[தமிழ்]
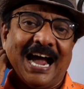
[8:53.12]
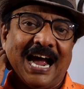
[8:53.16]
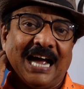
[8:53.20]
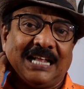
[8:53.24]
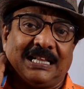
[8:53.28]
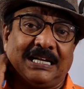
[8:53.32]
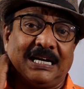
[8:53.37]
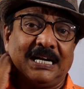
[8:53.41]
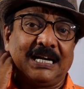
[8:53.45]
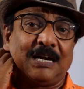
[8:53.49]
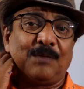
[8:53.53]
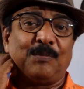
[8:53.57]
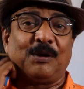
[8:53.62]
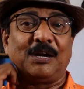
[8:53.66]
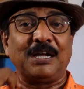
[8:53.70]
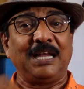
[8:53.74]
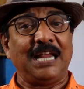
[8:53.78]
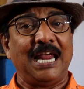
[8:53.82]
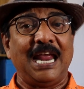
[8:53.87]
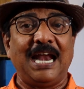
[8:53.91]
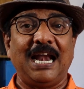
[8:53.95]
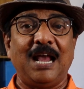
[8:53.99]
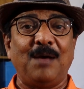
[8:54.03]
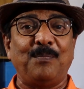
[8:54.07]
அதில் நமக்கு
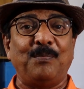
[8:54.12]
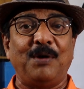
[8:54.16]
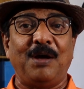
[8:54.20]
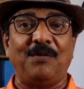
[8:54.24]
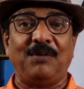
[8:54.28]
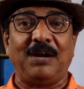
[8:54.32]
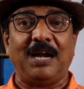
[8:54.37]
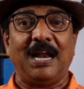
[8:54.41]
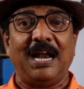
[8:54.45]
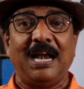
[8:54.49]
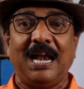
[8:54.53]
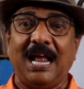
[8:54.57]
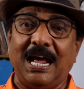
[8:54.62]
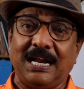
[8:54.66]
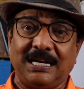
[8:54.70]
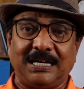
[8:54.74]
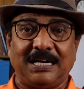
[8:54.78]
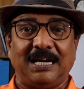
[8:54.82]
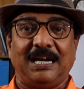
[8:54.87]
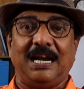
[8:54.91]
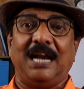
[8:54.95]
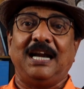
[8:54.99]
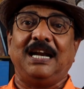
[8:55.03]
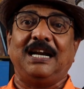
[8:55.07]
ஏழாம் பாவம் நல்லா
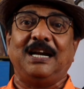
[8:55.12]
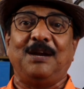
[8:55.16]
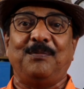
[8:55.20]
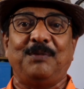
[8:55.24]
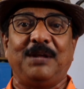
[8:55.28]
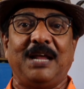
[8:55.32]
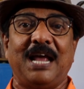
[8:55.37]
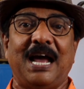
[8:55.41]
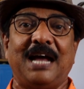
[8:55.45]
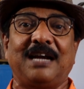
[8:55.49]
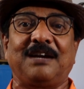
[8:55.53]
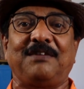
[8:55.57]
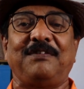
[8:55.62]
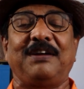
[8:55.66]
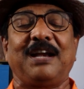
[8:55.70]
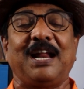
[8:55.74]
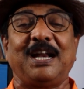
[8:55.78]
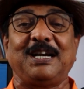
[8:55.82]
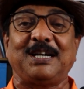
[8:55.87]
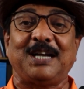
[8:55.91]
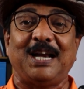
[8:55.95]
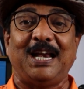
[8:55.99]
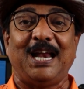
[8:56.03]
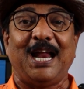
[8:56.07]
இருக்குனாலே நம்ம யாரை
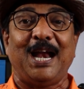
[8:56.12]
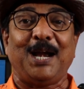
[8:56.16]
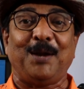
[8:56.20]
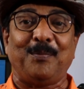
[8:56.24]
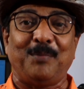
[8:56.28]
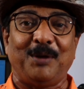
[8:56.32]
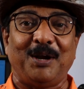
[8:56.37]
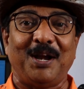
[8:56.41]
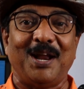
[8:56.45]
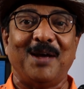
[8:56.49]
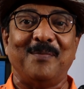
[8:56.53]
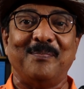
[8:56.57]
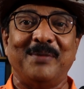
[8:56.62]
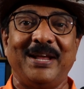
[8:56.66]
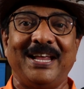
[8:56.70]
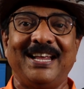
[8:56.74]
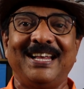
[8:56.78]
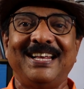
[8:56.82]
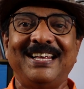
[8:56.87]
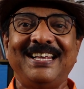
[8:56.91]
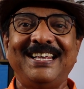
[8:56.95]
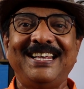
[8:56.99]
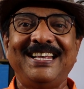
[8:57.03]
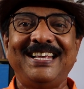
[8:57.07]
வேணாலும் கல்யாணம் பண்ணாமே
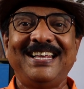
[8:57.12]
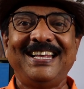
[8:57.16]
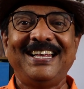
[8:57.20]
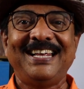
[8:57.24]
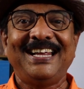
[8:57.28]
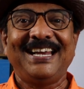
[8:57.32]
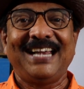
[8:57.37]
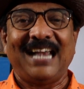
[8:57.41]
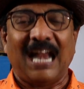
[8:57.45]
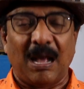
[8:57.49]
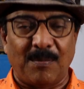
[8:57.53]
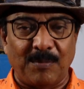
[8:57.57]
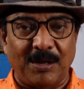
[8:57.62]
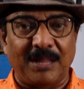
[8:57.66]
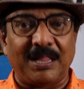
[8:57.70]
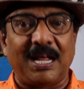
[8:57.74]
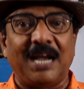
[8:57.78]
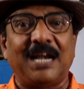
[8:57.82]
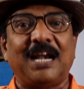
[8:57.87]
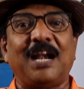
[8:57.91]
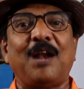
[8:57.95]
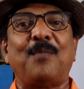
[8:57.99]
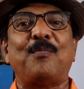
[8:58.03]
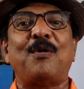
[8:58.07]
நம்ம
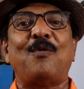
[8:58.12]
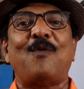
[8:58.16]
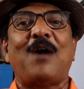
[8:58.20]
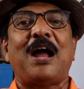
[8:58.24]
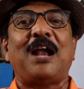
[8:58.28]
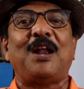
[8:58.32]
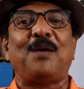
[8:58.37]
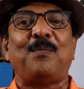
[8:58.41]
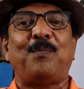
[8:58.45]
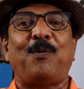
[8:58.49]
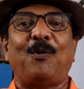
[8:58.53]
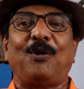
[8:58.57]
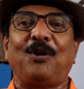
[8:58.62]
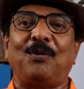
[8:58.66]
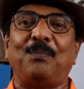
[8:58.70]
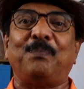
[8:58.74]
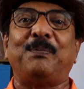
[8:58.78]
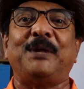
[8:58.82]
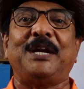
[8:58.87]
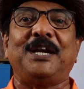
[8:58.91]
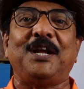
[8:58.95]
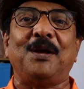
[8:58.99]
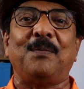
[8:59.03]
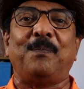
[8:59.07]
தானே நம்ம வாழ போகிறோம்
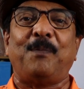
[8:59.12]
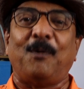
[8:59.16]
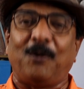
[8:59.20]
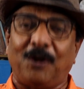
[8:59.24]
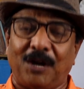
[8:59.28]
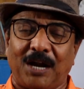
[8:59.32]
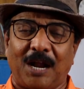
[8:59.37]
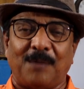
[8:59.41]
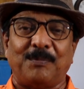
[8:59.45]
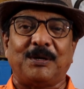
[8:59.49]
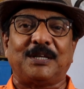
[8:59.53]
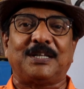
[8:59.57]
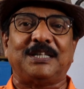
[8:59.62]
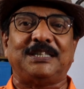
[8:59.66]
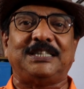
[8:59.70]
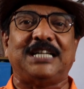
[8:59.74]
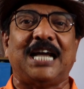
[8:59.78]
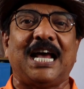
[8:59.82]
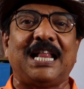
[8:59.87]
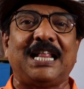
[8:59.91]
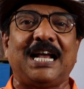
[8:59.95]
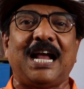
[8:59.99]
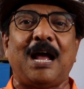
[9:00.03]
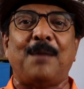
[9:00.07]
பிரிய போகிறோம் நமக்கு
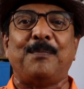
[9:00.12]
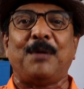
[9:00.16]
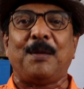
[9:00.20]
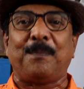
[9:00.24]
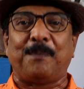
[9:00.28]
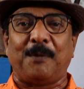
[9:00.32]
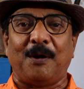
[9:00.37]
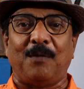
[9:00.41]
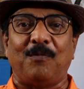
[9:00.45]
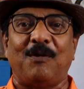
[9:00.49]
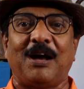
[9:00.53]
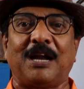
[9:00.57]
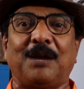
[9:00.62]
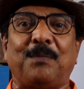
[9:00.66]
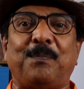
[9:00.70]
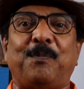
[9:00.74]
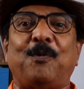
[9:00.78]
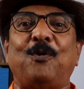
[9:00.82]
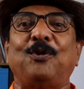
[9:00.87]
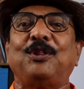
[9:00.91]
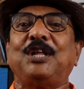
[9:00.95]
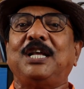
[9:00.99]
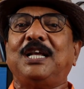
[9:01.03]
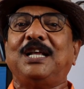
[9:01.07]
ஜாதக அமைப்பில்
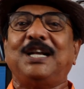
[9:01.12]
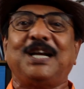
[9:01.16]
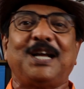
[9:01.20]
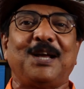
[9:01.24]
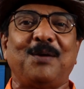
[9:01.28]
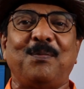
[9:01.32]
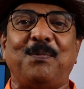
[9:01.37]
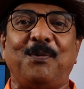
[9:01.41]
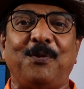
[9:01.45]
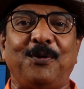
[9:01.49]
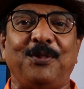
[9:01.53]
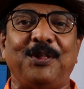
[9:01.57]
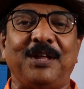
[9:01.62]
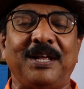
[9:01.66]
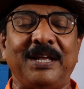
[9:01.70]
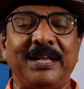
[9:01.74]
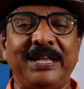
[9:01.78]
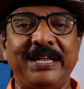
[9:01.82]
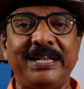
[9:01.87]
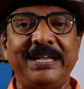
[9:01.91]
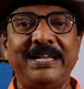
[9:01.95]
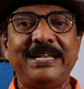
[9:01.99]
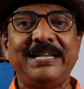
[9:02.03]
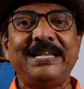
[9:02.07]
வரப்போகுது இருக்க போகுது
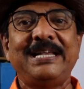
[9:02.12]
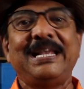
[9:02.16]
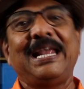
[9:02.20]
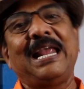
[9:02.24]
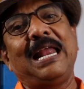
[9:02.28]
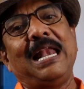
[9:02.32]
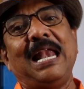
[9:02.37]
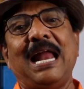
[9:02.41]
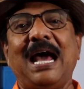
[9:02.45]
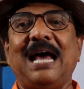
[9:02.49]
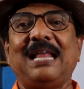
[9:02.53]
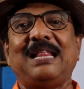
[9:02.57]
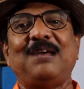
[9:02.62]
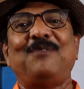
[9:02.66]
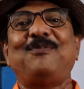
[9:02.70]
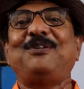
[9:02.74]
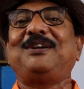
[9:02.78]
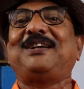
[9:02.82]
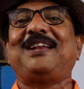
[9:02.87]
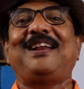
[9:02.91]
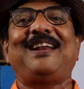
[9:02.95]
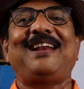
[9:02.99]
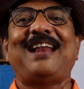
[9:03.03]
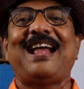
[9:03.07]
எல்லாம் அதை
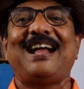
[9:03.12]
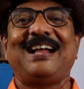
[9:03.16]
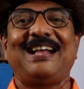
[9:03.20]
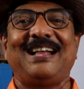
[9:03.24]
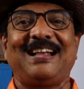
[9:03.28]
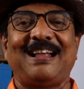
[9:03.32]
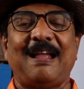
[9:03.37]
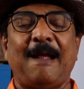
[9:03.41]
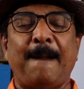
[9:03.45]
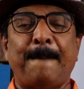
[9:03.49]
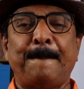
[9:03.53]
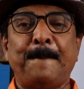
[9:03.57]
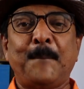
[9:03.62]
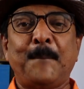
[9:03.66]
விட்டுடுறாங்கங்க